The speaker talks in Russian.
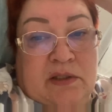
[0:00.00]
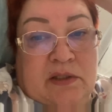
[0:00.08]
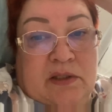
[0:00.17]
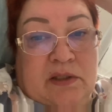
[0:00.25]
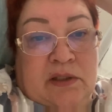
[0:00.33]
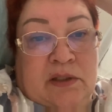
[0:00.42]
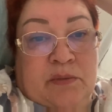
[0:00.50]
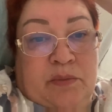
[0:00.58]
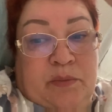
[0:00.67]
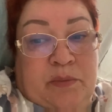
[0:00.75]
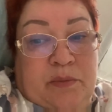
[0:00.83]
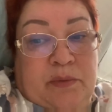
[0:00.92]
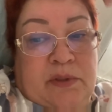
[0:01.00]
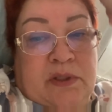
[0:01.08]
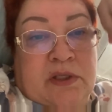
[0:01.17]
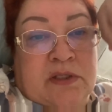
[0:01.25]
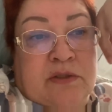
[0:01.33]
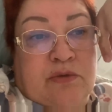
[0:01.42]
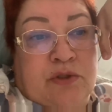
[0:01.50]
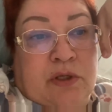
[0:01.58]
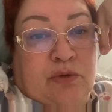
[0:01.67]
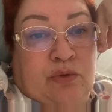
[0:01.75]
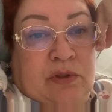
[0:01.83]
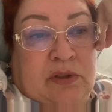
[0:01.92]
Э, есть люди,
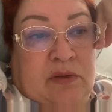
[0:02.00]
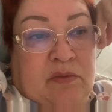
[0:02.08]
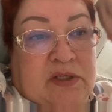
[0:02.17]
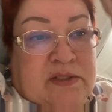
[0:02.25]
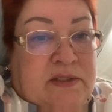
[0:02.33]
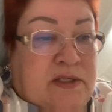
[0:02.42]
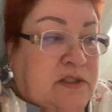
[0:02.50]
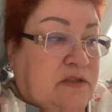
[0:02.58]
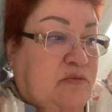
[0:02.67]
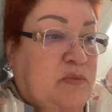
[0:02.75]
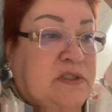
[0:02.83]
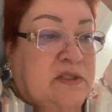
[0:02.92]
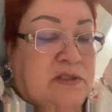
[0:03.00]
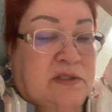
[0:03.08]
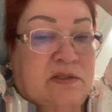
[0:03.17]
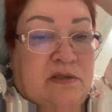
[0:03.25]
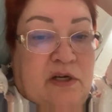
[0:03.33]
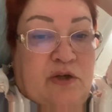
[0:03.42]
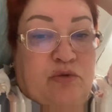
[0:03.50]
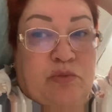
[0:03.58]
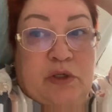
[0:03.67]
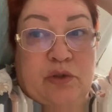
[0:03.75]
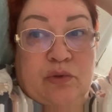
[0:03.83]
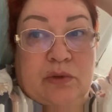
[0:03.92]
которые там раз, знаете, в месяц стирают
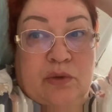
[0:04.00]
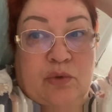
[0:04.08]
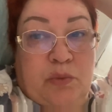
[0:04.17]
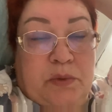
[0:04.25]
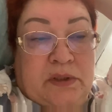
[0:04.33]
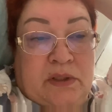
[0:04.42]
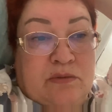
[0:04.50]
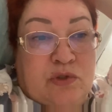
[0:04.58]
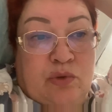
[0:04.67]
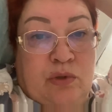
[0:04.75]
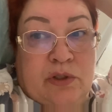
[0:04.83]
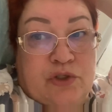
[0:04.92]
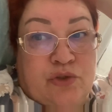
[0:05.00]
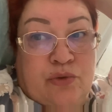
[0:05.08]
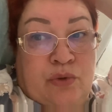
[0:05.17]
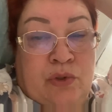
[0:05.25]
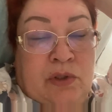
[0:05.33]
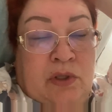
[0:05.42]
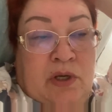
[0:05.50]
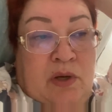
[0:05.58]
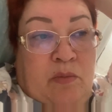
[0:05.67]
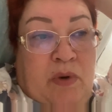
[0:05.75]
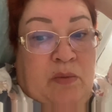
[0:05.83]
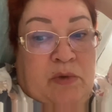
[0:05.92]
белье, накопят там столько, что
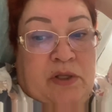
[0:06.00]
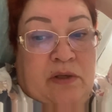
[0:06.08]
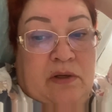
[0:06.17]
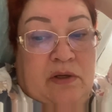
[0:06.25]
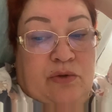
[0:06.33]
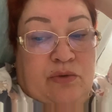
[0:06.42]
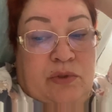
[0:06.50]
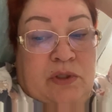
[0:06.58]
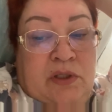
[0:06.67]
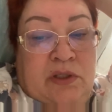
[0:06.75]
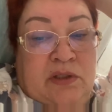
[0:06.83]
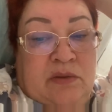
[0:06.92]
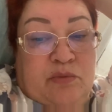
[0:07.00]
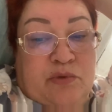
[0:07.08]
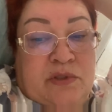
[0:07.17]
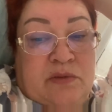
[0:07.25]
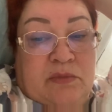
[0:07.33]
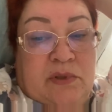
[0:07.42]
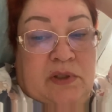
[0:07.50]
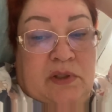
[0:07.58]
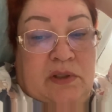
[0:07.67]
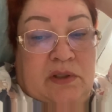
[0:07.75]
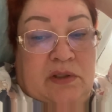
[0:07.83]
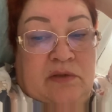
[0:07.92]
мама не горю. Или, там, допустим,
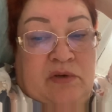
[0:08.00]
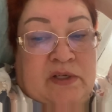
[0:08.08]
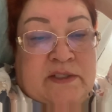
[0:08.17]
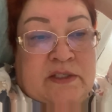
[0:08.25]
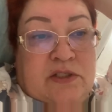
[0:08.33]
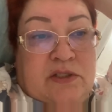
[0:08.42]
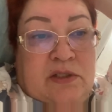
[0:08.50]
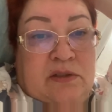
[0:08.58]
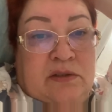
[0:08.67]
в раз в неделю,